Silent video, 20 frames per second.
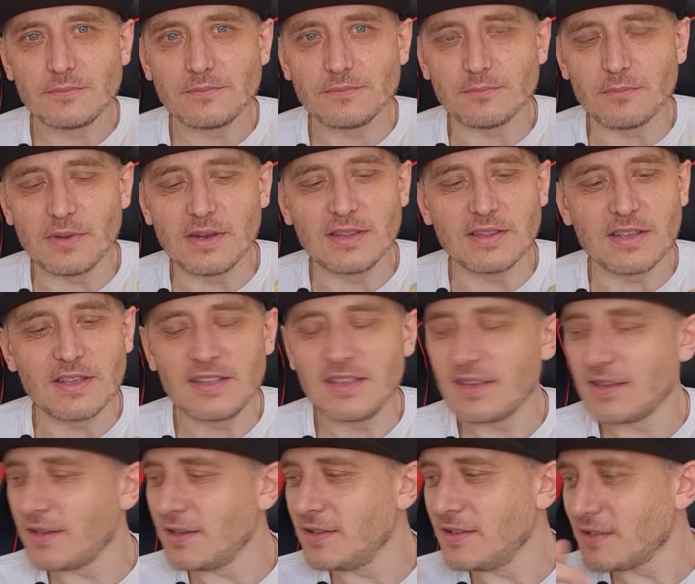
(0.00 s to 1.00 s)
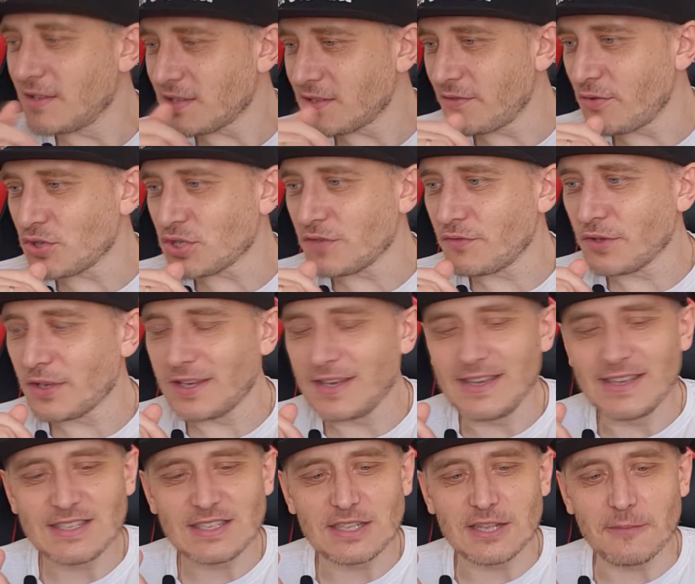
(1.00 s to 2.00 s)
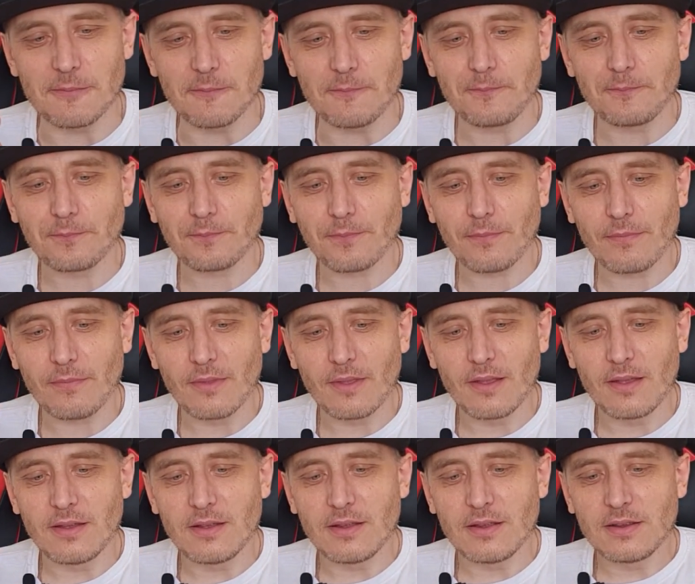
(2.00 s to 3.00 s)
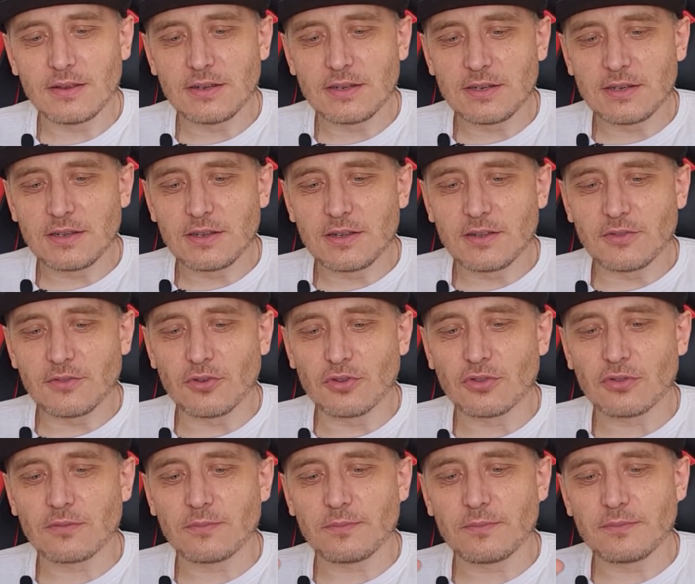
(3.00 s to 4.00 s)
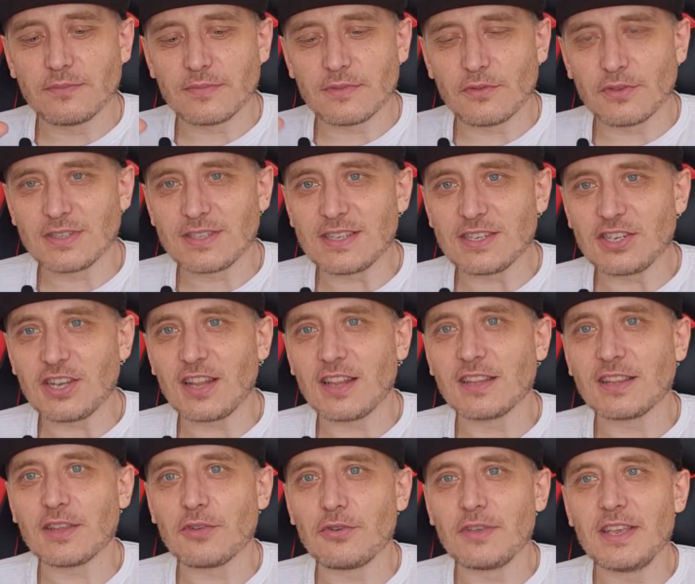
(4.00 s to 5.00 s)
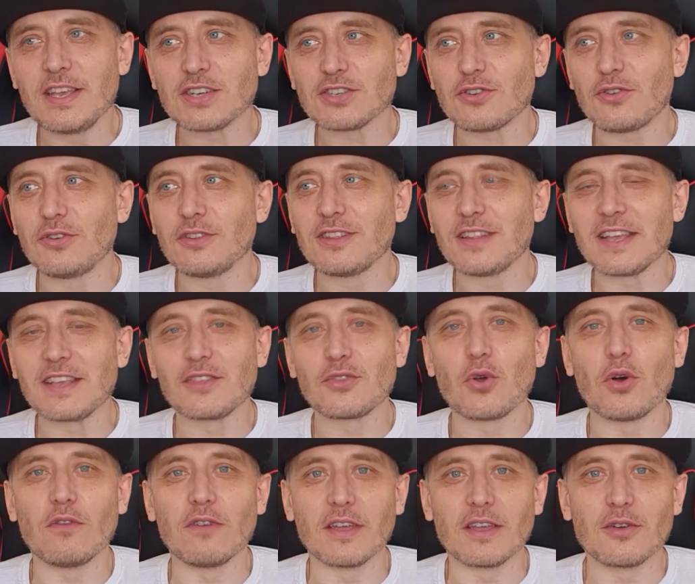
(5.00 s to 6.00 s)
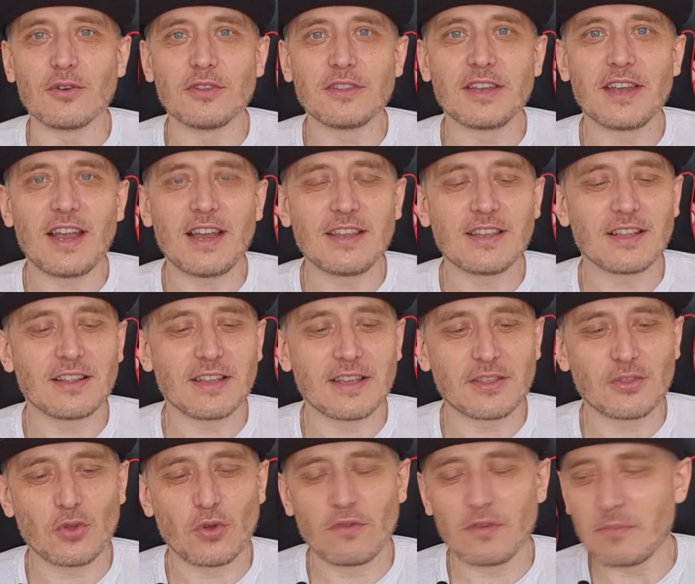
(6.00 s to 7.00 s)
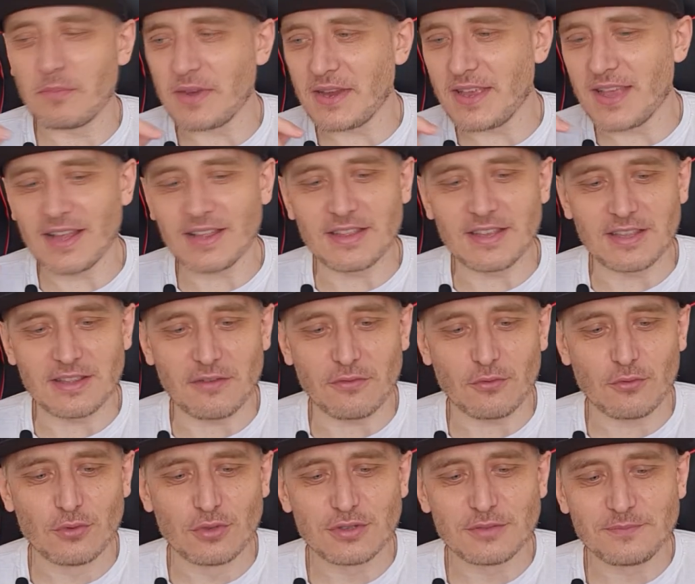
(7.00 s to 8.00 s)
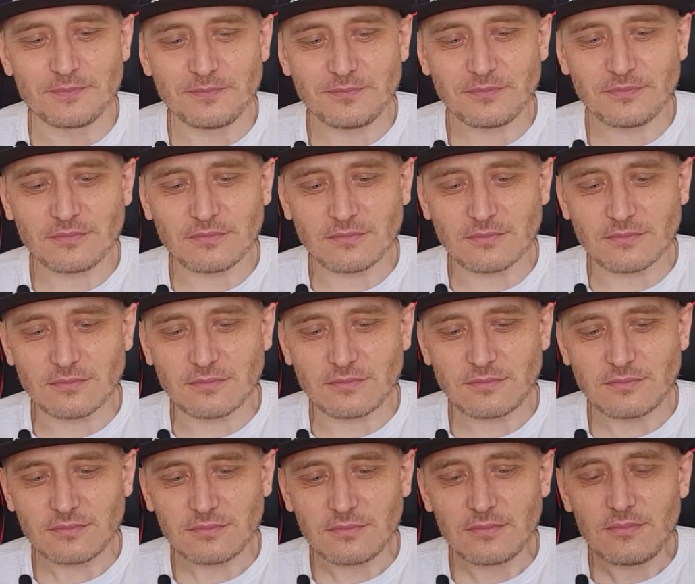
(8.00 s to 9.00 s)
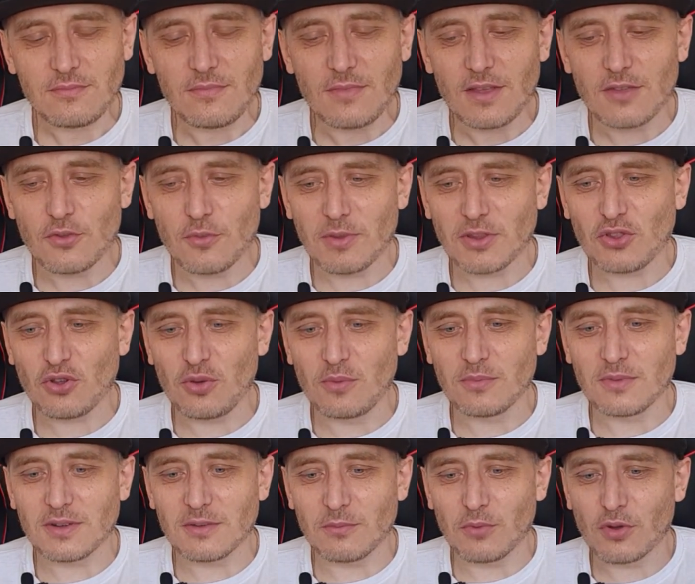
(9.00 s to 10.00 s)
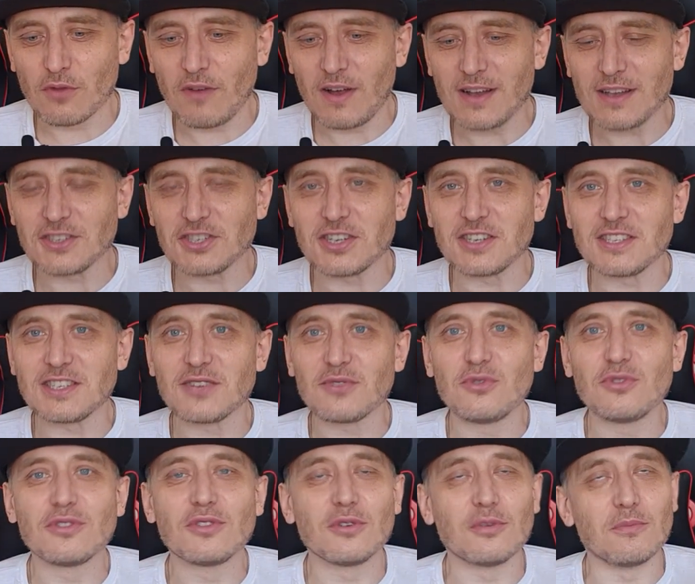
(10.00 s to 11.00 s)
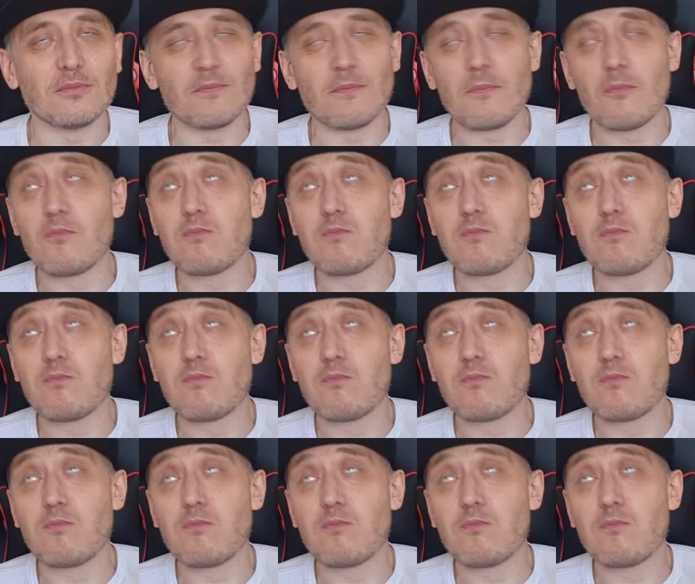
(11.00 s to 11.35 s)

блин, и не, и не назовешь его кислым, но он, вот сначала ты его ешь, он лайтовый, он реально лайтовый, приятный на вкус, но потом буквально через секунду